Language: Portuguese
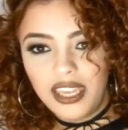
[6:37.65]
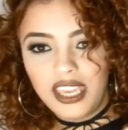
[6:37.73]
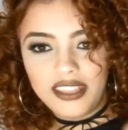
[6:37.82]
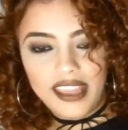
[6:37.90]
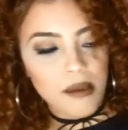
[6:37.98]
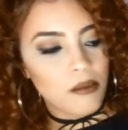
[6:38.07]

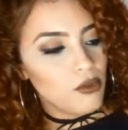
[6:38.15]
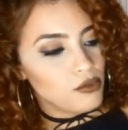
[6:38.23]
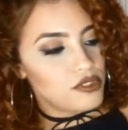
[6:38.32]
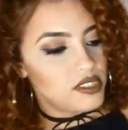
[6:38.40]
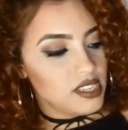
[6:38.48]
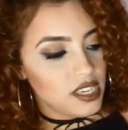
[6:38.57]
E tem
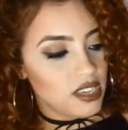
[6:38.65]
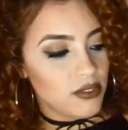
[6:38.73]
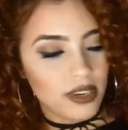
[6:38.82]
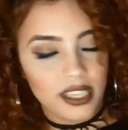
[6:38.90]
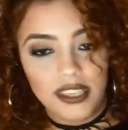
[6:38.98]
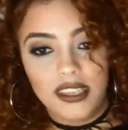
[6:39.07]

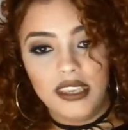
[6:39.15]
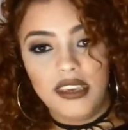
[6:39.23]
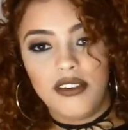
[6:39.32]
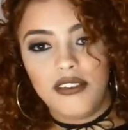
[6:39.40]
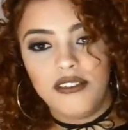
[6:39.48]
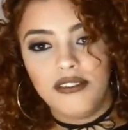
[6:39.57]
bolsinho
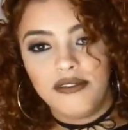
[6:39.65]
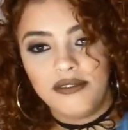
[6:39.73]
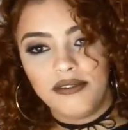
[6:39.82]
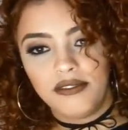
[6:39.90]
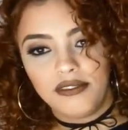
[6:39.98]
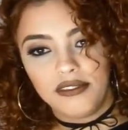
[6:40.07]
aqui, ó,
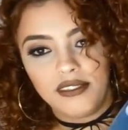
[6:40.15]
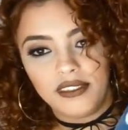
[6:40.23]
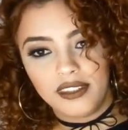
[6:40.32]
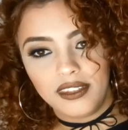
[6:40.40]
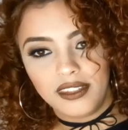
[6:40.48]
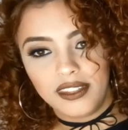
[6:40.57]

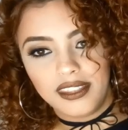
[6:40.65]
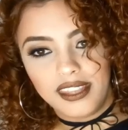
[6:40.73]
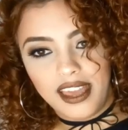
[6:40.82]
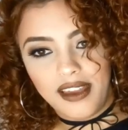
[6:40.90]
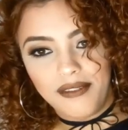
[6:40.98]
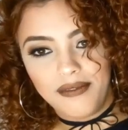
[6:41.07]

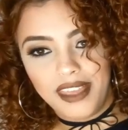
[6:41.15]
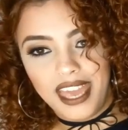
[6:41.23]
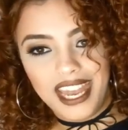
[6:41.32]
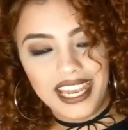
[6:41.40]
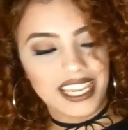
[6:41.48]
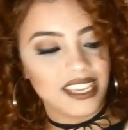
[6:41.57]
tá?
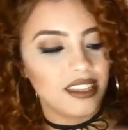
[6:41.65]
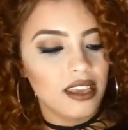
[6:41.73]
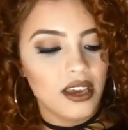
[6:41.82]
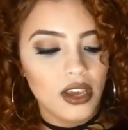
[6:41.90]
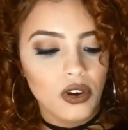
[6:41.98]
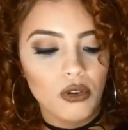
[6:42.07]
É
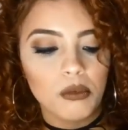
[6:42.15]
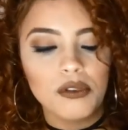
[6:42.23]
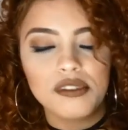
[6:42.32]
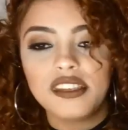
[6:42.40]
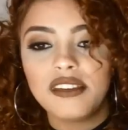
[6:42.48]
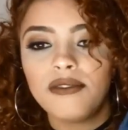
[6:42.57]
linda. O
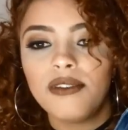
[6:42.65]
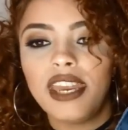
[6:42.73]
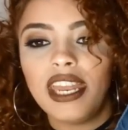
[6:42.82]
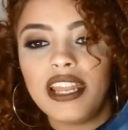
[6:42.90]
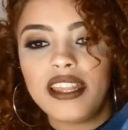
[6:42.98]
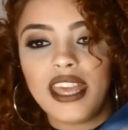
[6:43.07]
bolsinho,
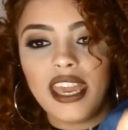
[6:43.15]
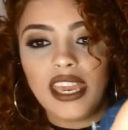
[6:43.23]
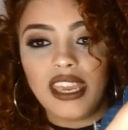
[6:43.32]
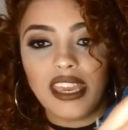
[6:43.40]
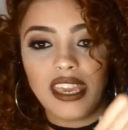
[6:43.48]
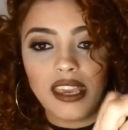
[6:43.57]
ele
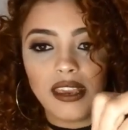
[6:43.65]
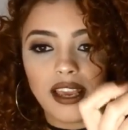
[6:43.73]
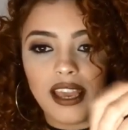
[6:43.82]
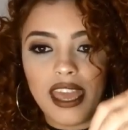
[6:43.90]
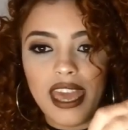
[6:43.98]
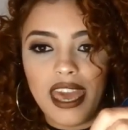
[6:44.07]
tem
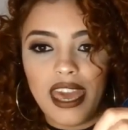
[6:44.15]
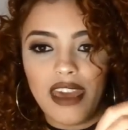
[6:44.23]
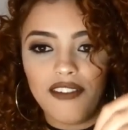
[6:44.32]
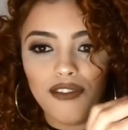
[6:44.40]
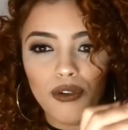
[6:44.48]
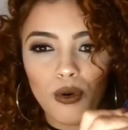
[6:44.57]

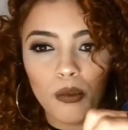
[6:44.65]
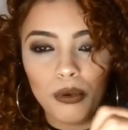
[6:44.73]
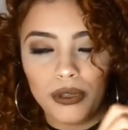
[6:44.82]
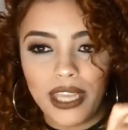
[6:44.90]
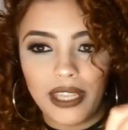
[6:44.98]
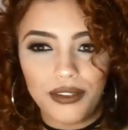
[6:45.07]
é, forro
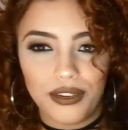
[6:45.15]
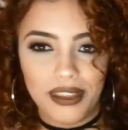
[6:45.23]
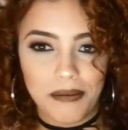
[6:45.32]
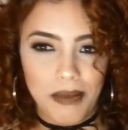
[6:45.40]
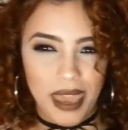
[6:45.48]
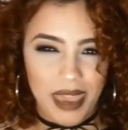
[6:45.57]
por dentro
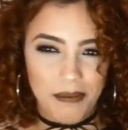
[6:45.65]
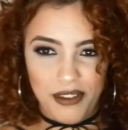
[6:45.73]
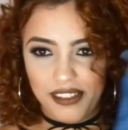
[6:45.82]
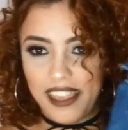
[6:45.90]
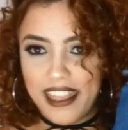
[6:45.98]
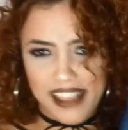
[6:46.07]
também,
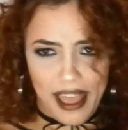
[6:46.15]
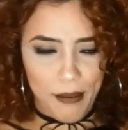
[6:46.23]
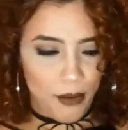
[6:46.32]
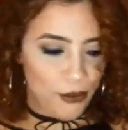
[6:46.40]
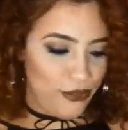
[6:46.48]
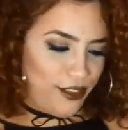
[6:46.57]
pra esquentar
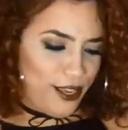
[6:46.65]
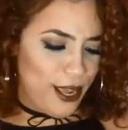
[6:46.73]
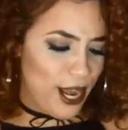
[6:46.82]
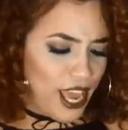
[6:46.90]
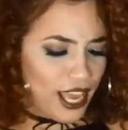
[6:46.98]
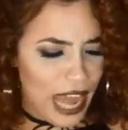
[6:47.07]
a
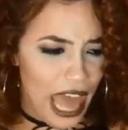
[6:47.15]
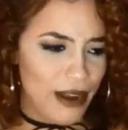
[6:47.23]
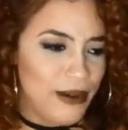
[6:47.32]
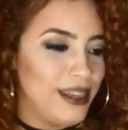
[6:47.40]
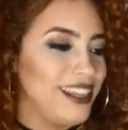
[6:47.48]
mãozinha, né? Claro.